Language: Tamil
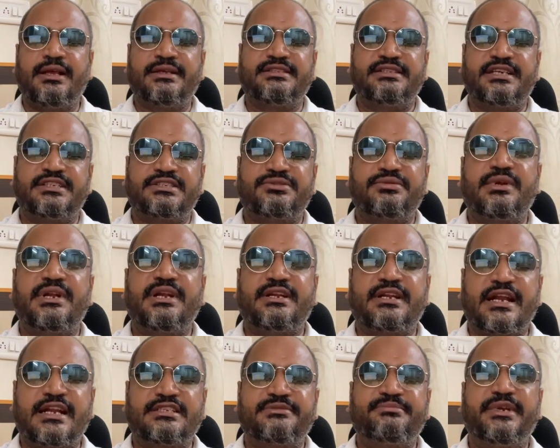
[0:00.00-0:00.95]
செக்ஷுவல்
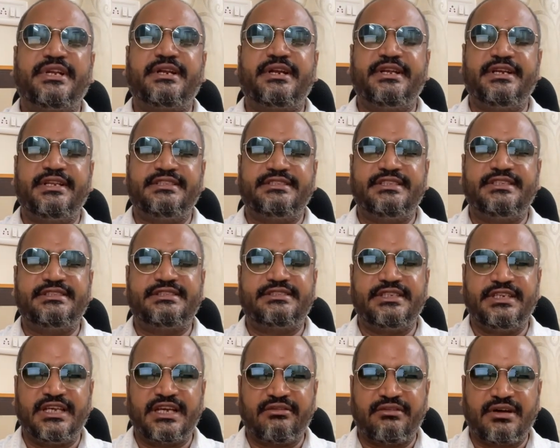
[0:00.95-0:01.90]
டிரான்ஸ்மிட்டட் டிசீஸ்
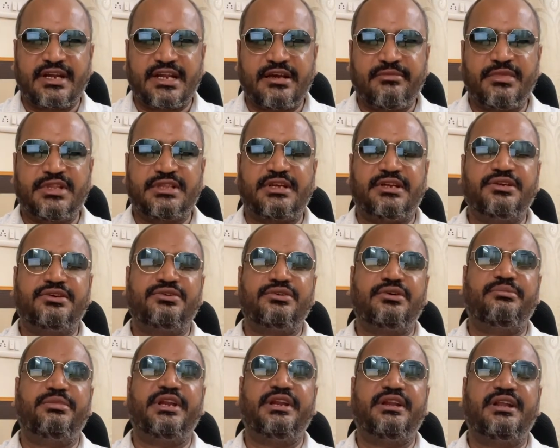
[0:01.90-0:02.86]
நீங்கள் வராமல் தடுக்கணும்
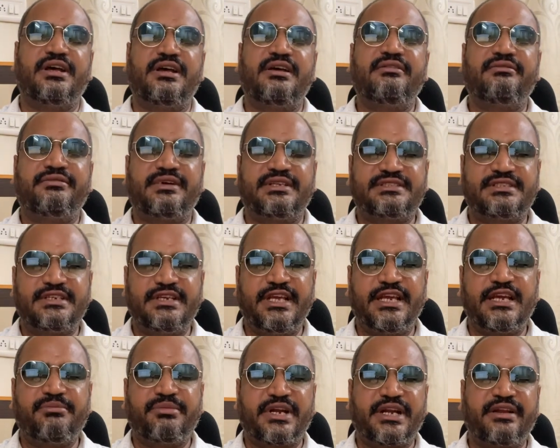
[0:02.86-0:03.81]
அப்படின்னா ஃபர்ஸ்ட்
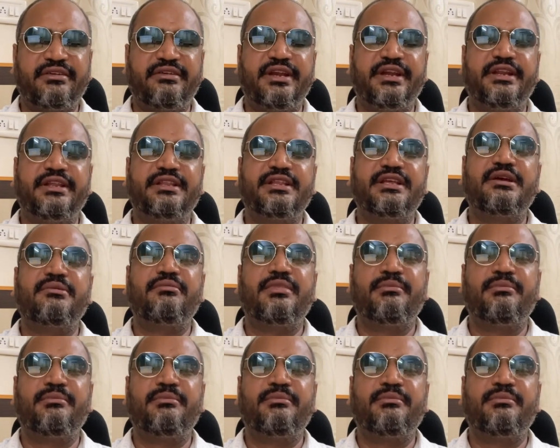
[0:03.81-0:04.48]
நீங்கள் பண்ண வேண்டியது